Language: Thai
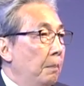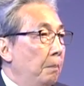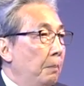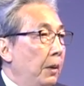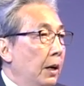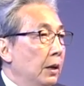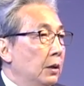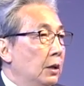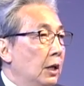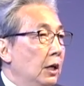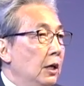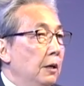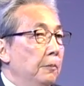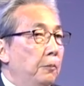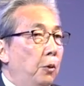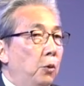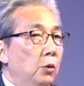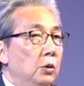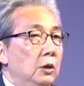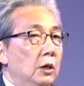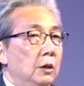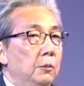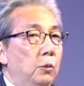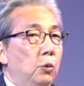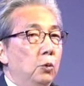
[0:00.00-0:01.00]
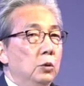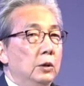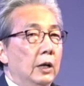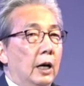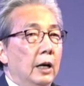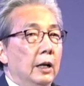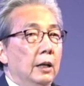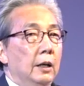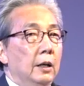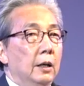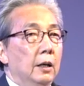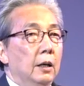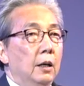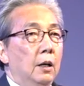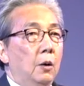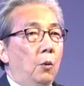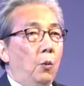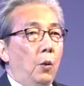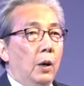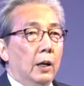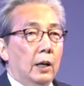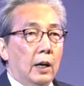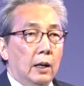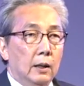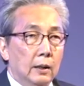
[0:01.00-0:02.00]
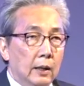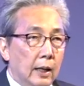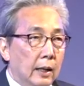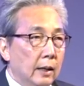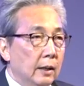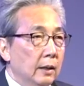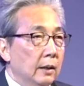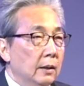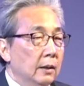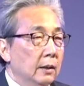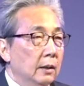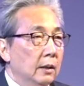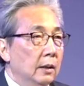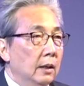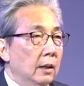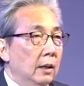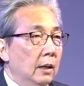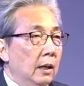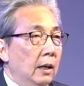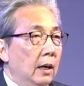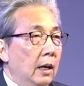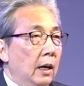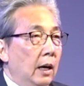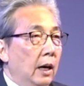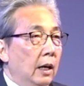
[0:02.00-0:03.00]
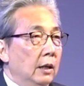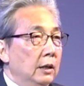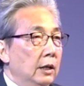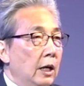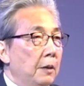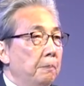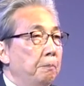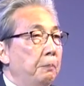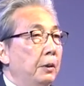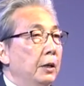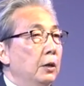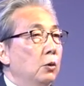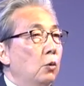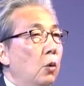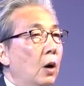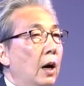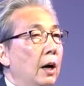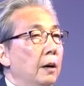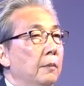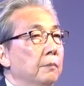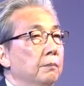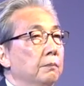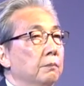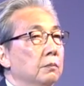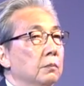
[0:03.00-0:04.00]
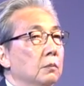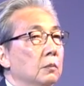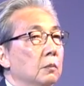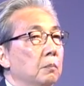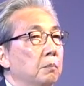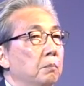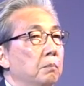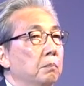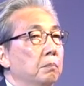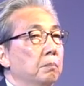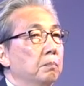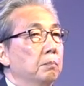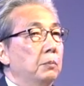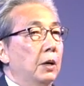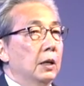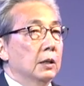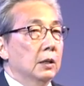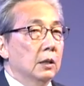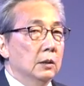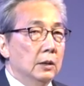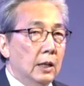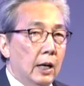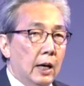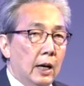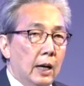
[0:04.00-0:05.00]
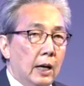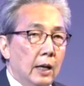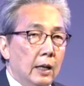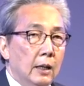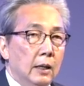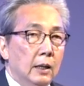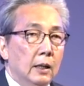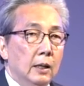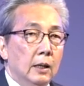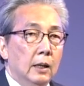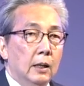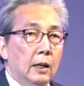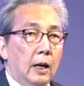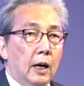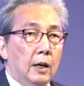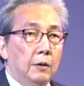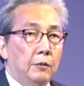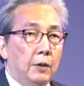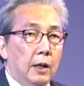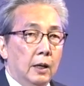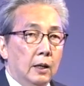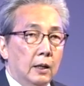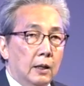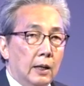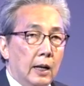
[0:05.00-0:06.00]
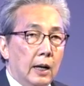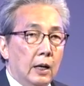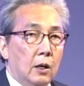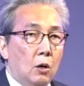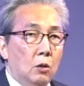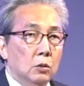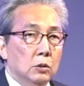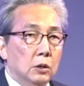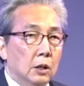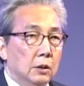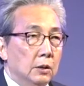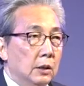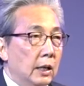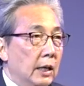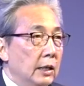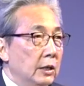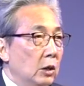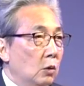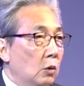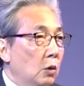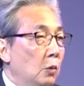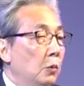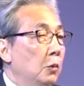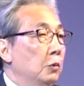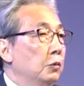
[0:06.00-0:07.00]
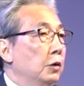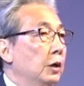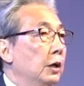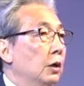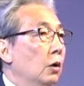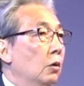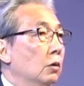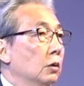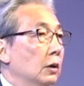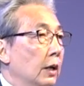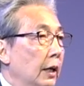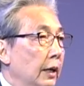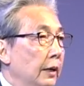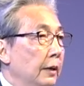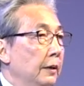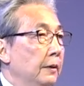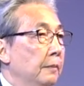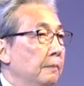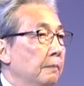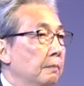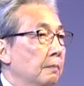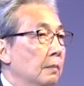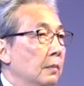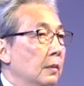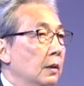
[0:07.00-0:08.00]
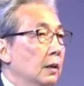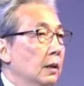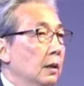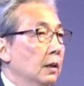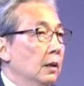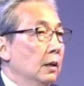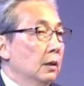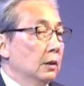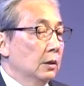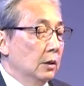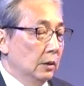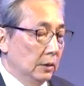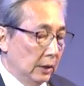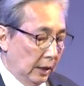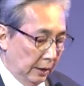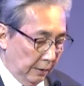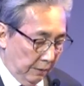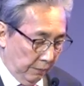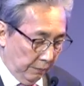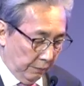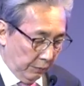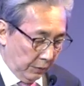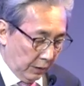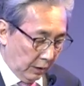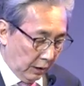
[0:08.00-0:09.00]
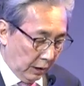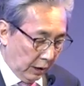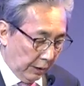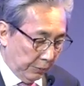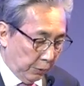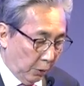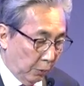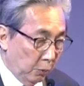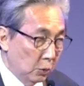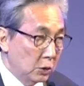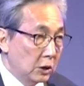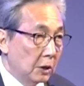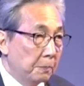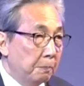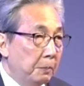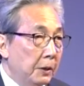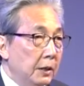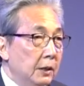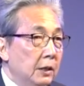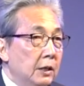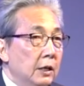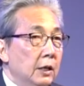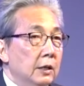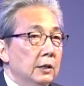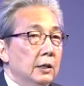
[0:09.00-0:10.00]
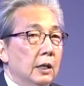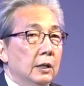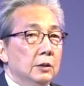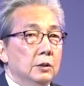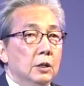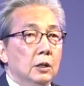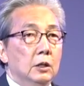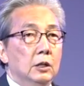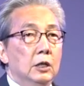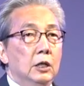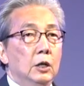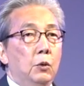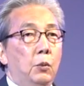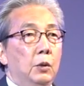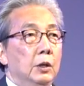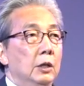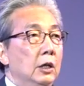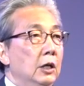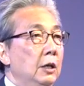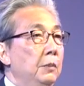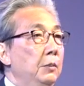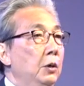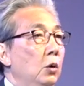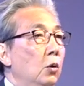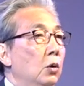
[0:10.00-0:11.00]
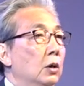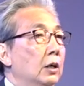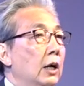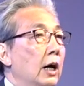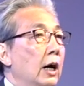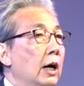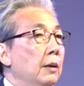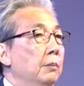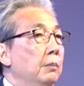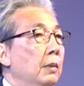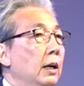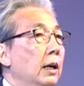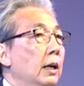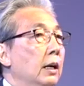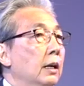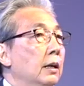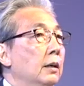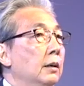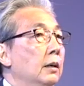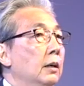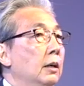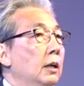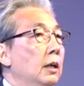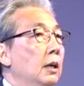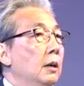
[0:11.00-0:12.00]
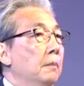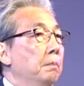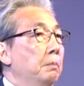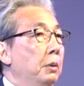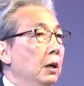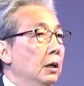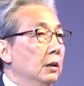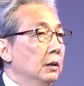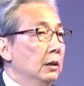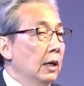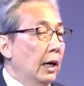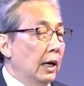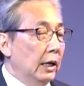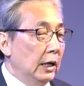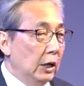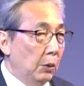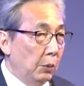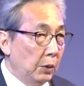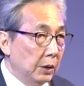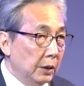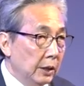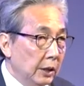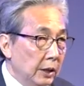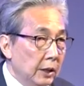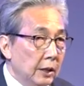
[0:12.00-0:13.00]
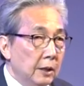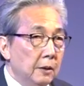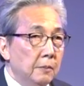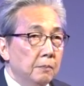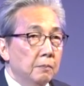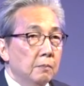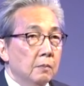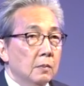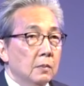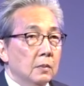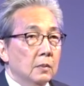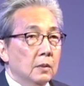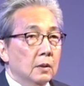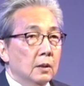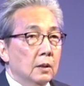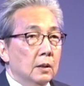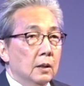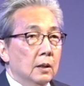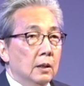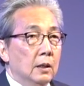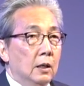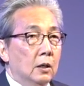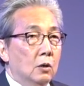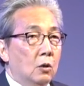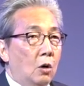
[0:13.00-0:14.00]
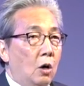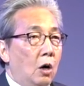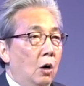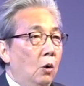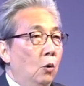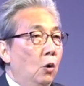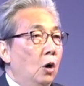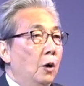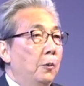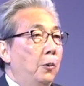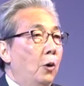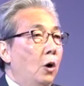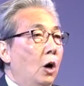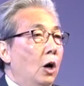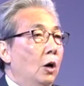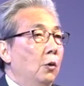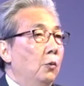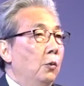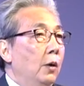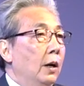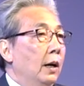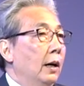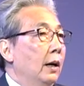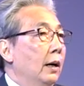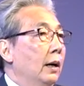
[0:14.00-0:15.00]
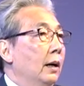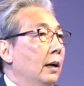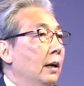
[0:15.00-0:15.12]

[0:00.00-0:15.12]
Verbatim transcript: ไม่ทิ้งผู้หนึ่งผู้ใดไว้ข้างหลัง อันนั้นเป็นความปรารถนาอันแรงกล้าของท่านนายกรัฐมนตรีของไทย ฉะนั้นกระผมรู้สึกเป็นเกียรติอย่างยิ่งที่วันนี้มีโอกาสมาเปิดงานในวันนี้และขออวยพรว่า